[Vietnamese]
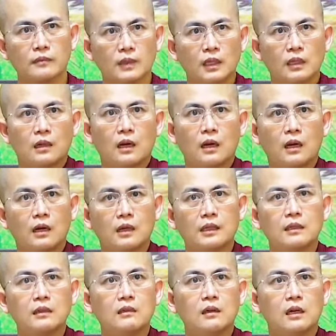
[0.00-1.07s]
à,
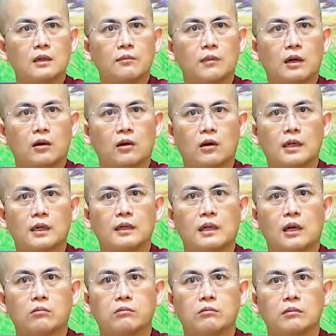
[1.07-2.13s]
cái người mà có cái
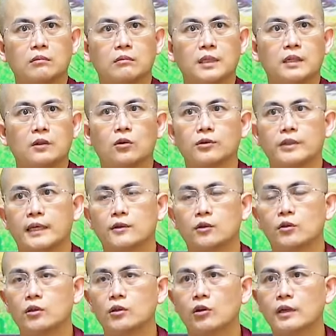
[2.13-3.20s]
lòng biết hổ thẹn
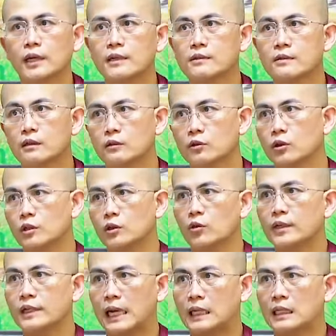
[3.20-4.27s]
tội lỗi ghê sợ tội
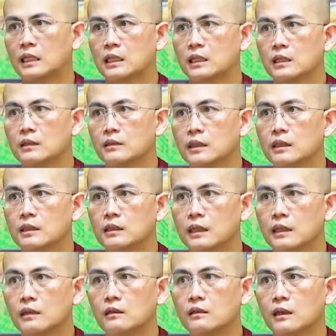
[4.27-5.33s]
lỗi này thì là
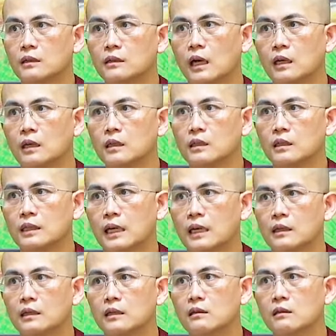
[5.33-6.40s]
cái người đấy là
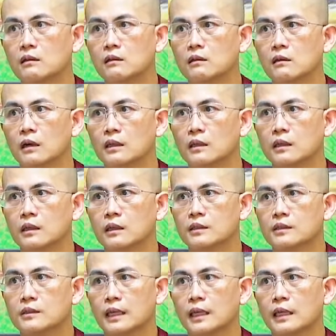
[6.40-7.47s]
cái người
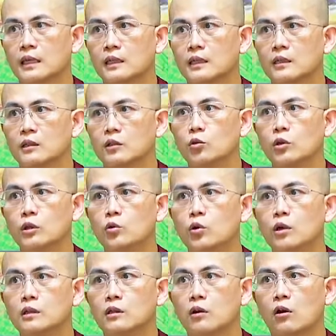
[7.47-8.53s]
sẽ luôn
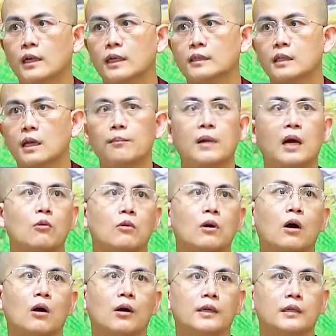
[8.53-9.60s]
luôn có cái tâm học
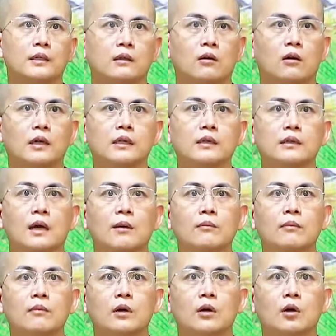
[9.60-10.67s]
hỏi có cái
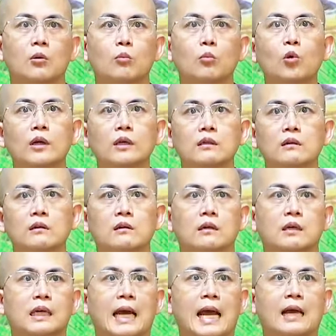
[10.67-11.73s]
tâm muốn
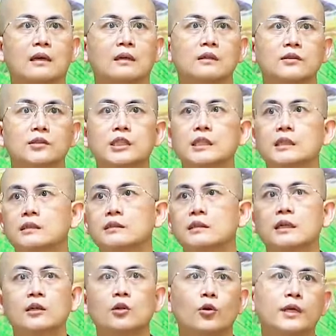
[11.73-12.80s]
người khác chỉ những
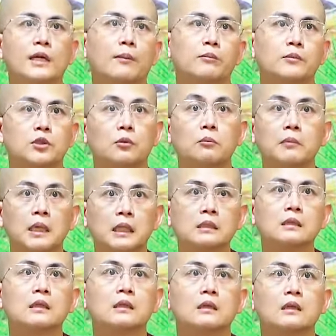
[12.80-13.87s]
cái nỗi nầm trong mình
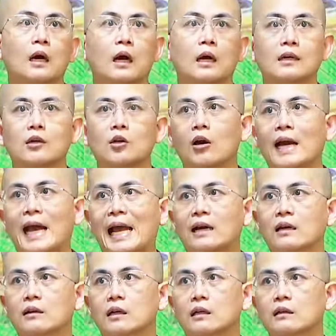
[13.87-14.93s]
ở ờ, nó
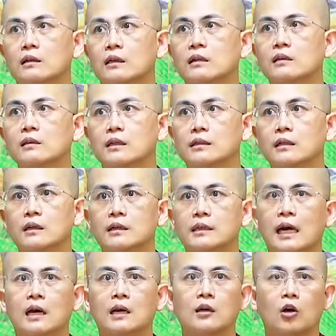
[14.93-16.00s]
khác ở cái người đời
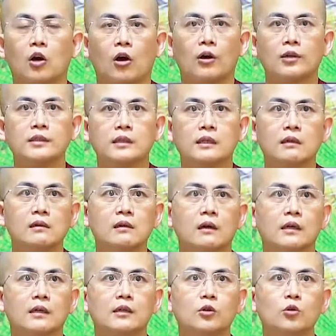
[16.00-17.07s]
là có những cái
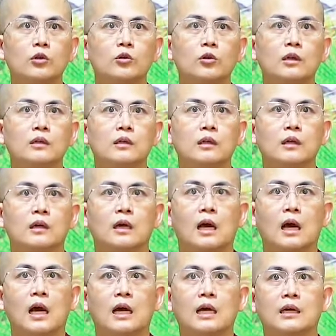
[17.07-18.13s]
người luôn luôn
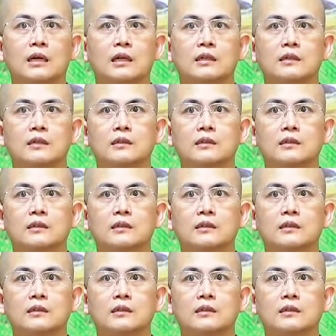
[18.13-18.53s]
à,